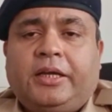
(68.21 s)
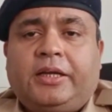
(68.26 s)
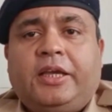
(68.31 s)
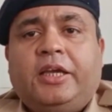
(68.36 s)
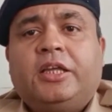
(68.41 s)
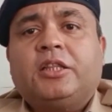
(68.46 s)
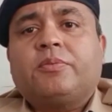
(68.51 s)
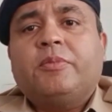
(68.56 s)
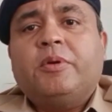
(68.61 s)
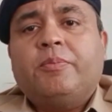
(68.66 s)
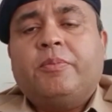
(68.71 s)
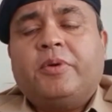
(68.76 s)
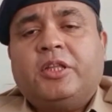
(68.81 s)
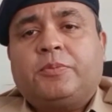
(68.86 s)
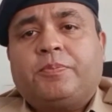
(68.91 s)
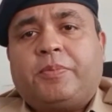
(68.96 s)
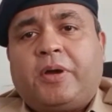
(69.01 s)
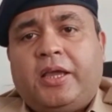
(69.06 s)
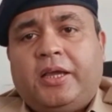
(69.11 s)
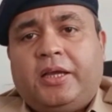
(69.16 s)
एक खेत में
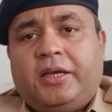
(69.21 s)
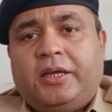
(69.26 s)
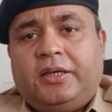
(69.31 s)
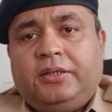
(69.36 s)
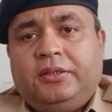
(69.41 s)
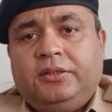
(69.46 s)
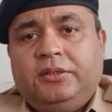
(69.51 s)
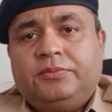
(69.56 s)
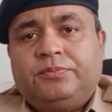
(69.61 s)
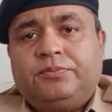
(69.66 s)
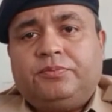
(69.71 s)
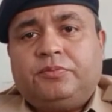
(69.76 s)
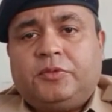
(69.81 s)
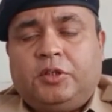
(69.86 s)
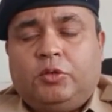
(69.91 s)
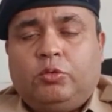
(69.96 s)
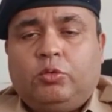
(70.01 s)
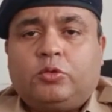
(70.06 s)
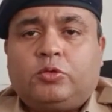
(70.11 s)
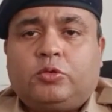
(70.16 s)
मृत पाए गए हैं
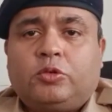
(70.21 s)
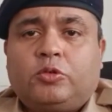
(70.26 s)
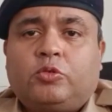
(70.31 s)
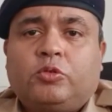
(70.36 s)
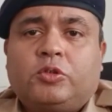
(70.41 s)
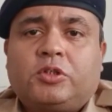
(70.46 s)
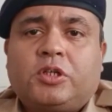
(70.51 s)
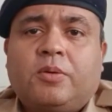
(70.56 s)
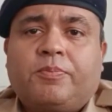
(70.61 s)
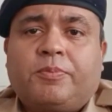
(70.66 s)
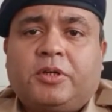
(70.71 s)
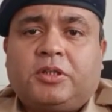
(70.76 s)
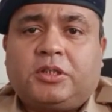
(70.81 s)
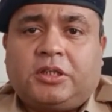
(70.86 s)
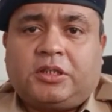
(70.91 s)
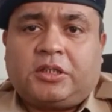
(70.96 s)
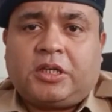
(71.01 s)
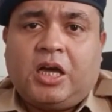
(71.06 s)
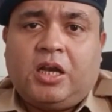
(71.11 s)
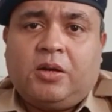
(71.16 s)
उक्त सूचना पर
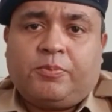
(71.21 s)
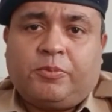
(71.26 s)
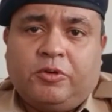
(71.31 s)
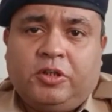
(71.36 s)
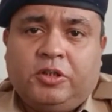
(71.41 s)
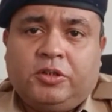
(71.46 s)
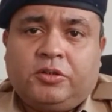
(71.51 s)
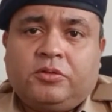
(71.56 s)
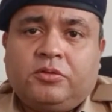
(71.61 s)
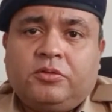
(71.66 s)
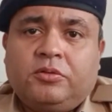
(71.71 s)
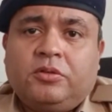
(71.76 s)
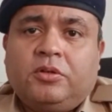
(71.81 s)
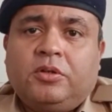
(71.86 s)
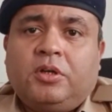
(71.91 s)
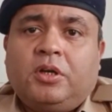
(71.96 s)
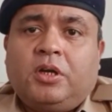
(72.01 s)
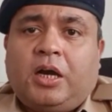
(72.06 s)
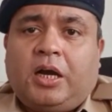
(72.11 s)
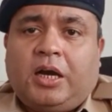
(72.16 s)
तत्काल पुलिस
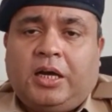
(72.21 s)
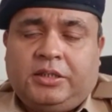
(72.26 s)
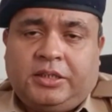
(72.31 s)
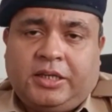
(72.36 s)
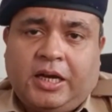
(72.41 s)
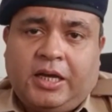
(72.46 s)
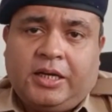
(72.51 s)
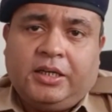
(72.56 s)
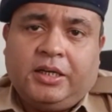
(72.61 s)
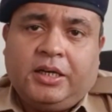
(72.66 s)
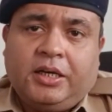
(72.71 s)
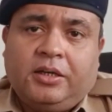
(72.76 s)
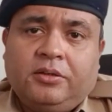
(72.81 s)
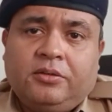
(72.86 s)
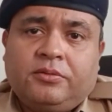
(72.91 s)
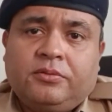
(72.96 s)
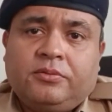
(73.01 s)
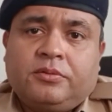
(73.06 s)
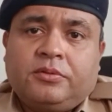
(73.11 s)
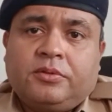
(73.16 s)

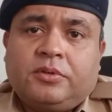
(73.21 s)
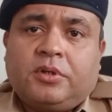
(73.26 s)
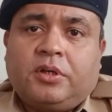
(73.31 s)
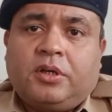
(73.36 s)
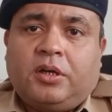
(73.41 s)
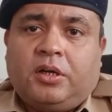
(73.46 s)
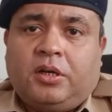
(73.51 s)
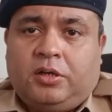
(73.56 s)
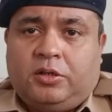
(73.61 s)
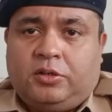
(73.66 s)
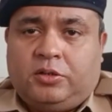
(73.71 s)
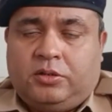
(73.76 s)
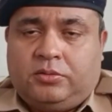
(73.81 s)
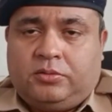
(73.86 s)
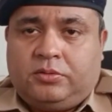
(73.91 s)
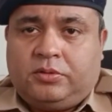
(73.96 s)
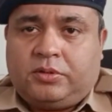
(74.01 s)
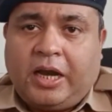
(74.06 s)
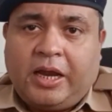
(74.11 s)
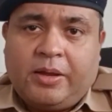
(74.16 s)
अधिकारीगण
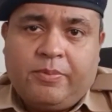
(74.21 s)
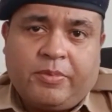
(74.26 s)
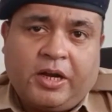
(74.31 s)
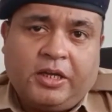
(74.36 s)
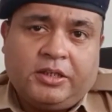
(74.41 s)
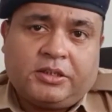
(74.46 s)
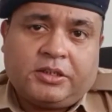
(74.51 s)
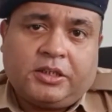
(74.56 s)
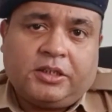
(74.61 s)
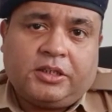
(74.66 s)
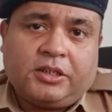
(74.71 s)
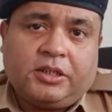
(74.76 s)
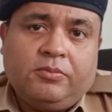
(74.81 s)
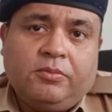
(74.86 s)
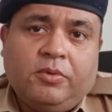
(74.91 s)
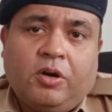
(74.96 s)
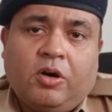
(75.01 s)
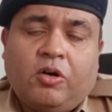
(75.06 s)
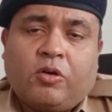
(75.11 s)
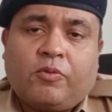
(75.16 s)
क्राइम ब्रांच की
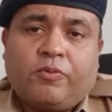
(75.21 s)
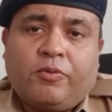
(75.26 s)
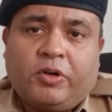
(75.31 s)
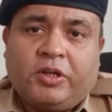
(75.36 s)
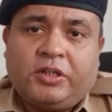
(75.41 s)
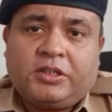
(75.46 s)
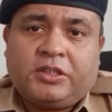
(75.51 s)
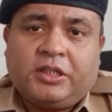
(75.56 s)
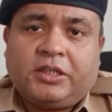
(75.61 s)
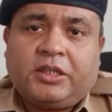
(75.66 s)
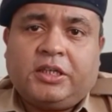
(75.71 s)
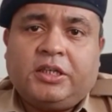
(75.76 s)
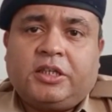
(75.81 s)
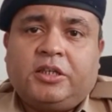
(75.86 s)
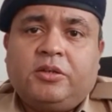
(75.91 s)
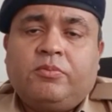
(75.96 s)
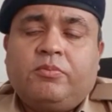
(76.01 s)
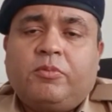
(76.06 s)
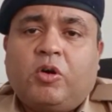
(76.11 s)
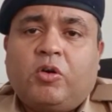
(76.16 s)
टीम और फोरेंसिक की
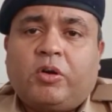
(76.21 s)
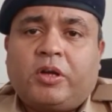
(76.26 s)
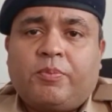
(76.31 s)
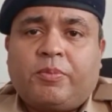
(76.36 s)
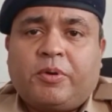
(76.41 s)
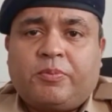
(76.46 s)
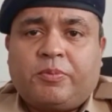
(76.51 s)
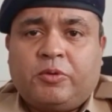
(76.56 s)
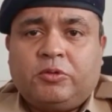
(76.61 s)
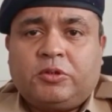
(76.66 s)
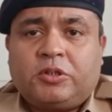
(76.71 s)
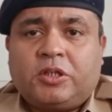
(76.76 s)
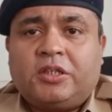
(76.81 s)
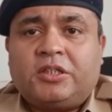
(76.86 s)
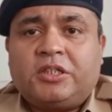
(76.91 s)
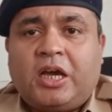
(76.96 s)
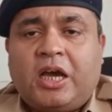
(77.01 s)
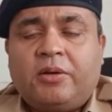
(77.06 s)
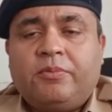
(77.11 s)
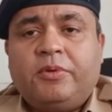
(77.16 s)
टीम मौके पर पहुंचकर
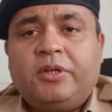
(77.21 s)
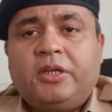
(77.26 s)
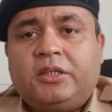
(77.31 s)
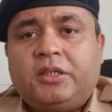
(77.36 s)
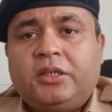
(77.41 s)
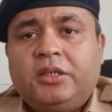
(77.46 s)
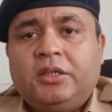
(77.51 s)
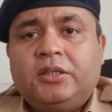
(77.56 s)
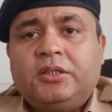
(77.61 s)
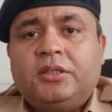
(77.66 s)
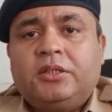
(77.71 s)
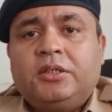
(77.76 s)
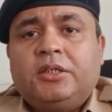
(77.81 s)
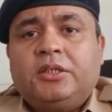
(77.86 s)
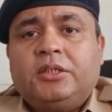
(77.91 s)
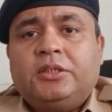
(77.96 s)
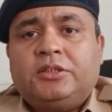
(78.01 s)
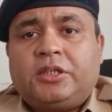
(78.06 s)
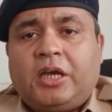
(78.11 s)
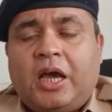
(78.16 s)
छानबीन
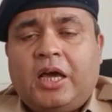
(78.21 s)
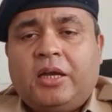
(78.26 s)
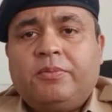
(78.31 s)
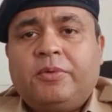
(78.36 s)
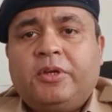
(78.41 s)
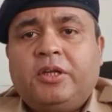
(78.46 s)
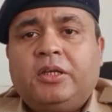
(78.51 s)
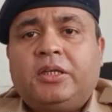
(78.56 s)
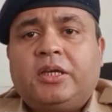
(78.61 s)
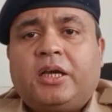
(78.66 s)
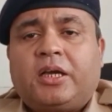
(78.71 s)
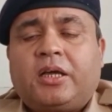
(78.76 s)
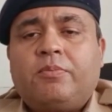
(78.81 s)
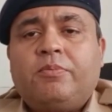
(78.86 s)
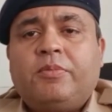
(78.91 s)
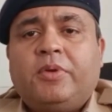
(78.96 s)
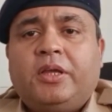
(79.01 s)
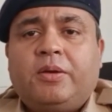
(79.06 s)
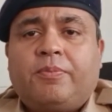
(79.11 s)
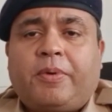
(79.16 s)
की छानबीन के
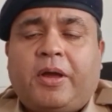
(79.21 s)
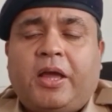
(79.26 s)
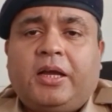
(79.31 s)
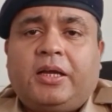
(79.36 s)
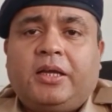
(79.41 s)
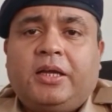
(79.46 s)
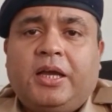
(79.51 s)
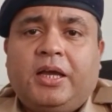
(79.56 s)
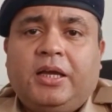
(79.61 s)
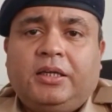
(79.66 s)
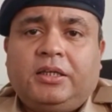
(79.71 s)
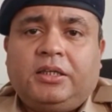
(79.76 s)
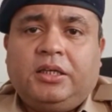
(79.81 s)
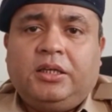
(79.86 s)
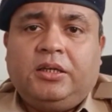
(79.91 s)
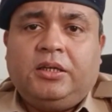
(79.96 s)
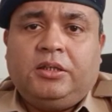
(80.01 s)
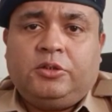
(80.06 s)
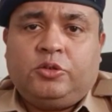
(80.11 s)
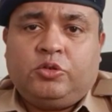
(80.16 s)
क्रम में यह पाया गया है
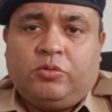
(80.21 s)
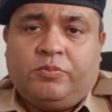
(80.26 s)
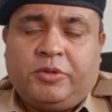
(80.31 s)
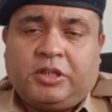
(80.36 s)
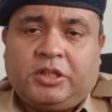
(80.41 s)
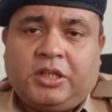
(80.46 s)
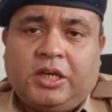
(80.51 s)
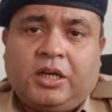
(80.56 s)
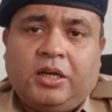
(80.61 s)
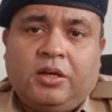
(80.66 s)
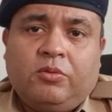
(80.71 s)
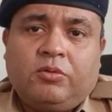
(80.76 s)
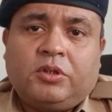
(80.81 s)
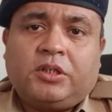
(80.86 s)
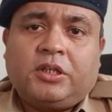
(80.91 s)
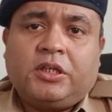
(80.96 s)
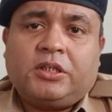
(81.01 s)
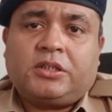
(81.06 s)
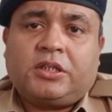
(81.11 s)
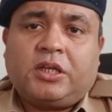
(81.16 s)
कि जो मृतक हैं
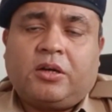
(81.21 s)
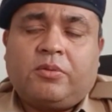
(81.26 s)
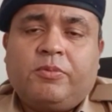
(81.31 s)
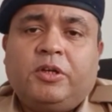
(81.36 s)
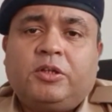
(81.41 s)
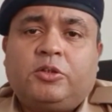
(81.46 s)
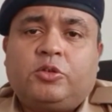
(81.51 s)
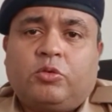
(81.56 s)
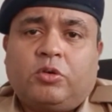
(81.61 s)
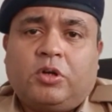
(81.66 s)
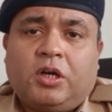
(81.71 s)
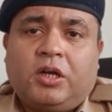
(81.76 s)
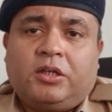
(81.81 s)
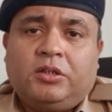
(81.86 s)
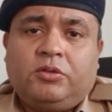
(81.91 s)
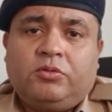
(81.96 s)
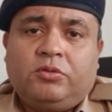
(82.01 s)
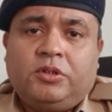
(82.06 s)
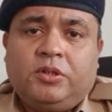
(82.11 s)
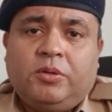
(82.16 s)
उनके सर में चोट
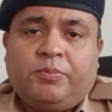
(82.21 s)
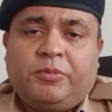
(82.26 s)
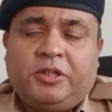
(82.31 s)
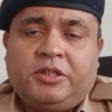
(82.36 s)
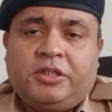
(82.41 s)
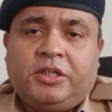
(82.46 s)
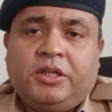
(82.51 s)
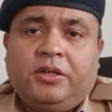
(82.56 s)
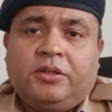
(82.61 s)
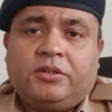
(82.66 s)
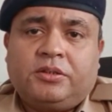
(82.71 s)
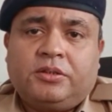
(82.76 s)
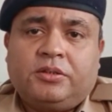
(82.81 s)
लगी हुई है पीछे